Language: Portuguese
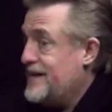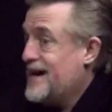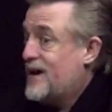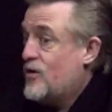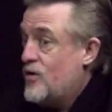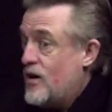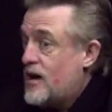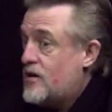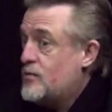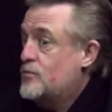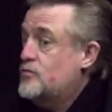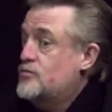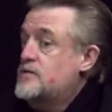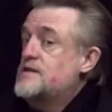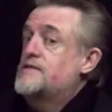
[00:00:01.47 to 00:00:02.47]
E agora,
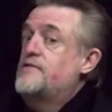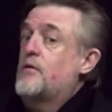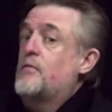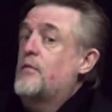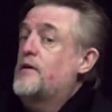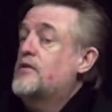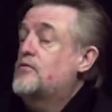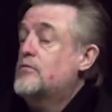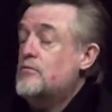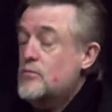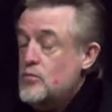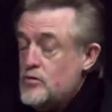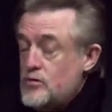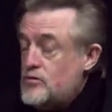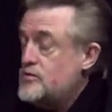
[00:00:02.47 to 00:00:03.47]
como tu disse, vem um momento
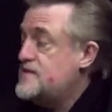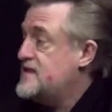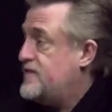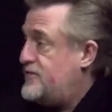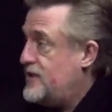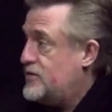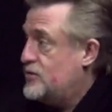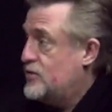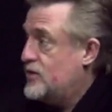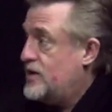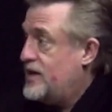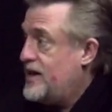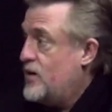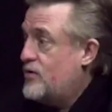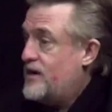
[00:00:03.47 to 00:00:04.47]
muito desafiador,
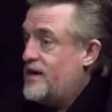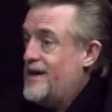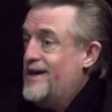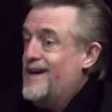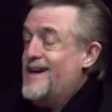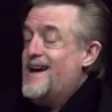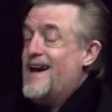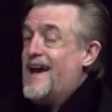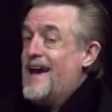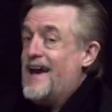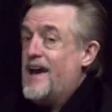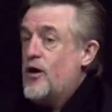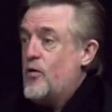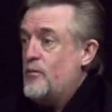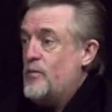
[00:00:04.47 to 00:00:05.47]
que é o que? É
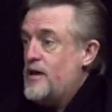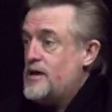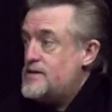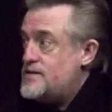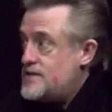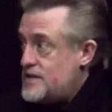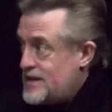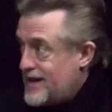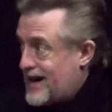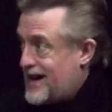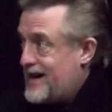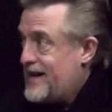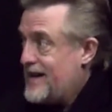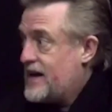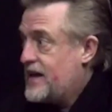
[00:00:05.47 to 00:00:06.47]
realmente
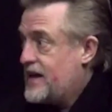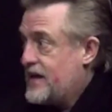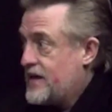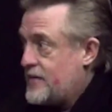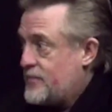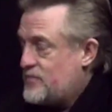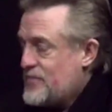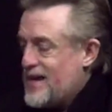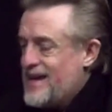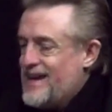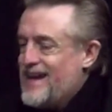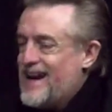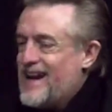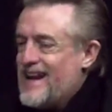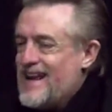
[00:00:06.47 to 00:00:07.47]
reerguer.
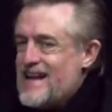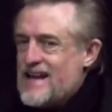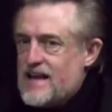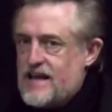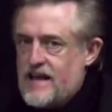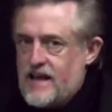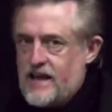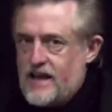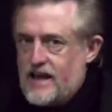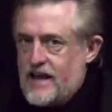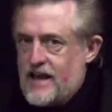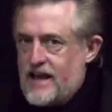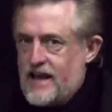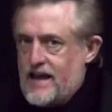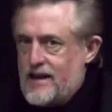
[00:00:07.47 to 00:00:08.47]
E
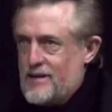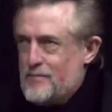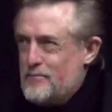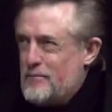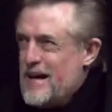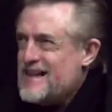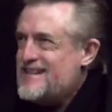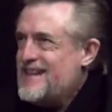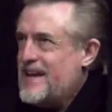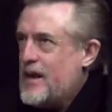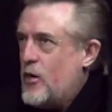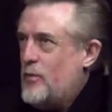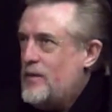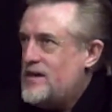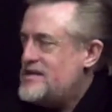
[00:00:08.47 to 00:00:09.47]
reerguer
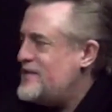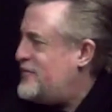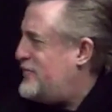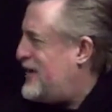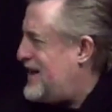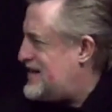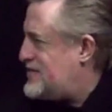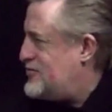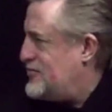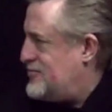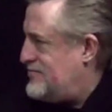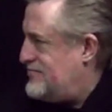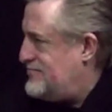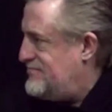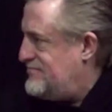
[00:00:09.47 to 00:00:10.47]
materialmente é fácil.
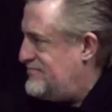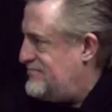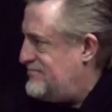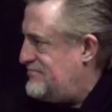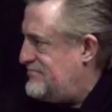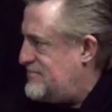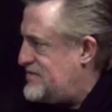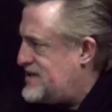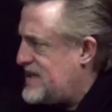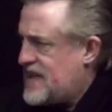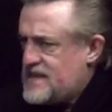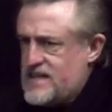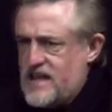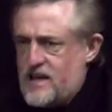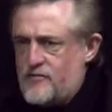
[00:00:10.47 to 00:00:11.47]

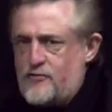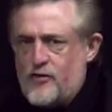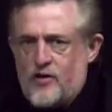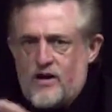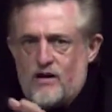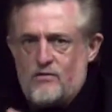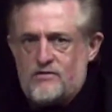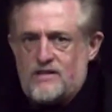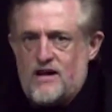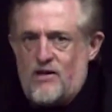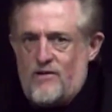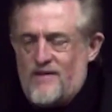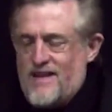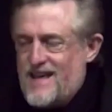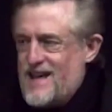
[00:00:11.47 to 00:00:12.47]
Geladeira, fogão
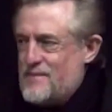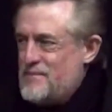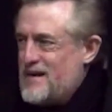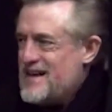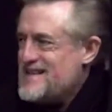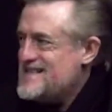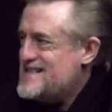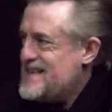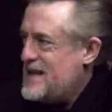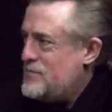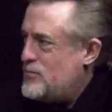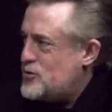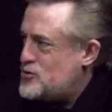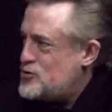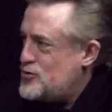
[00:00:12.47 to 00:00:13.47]
tal. Mas
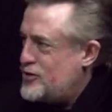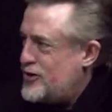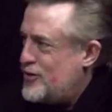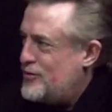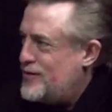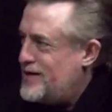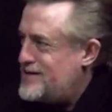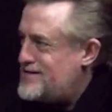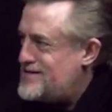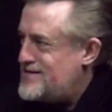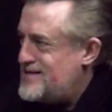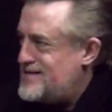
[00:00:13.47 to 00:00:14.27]
emocionalmente, ah.